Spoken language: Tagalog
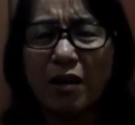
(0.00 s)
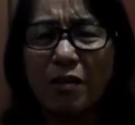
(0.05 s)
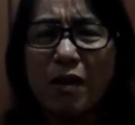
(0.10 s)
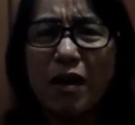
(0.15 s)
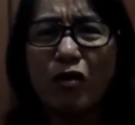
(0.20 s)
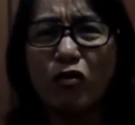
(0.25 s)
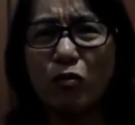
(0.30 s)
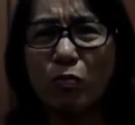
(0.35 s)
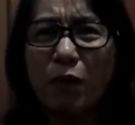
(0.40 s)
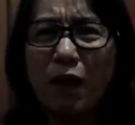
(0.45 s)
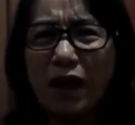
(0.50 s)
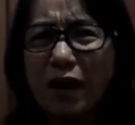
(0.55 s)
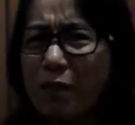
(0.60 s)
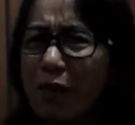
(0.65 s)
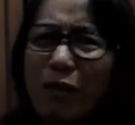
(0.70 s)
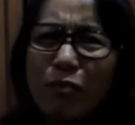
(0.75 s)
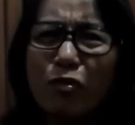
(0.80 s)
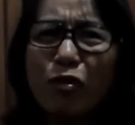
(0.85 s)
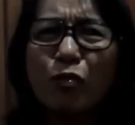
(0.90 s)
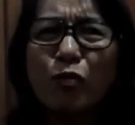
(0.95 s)
kamao para
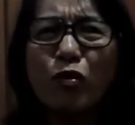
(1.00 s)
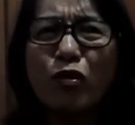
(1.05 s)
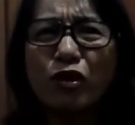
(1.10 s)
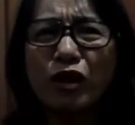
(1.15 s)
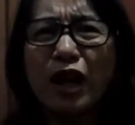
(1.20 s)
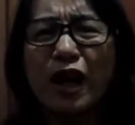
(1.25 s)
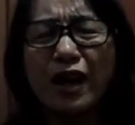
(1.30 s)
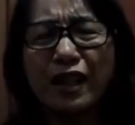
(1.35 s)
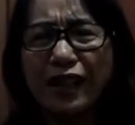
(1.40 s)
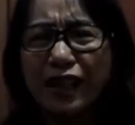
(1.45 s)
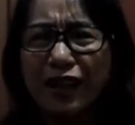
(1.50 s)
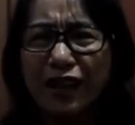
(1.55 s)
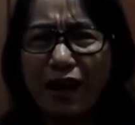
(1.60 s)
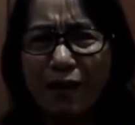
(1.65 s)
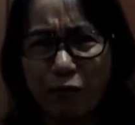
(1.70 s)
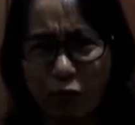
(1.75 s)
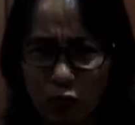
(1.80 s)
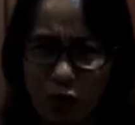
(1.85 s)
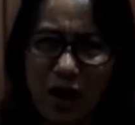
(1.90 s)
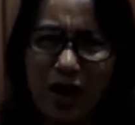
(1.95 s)
mangbugbog ng ating
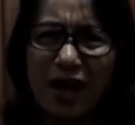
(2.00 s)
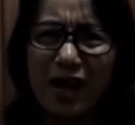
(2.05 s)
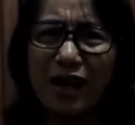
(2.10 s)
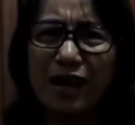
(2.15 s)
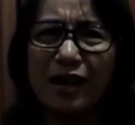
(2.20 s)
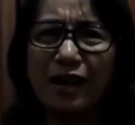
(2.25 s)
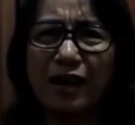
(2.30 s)
kapwa?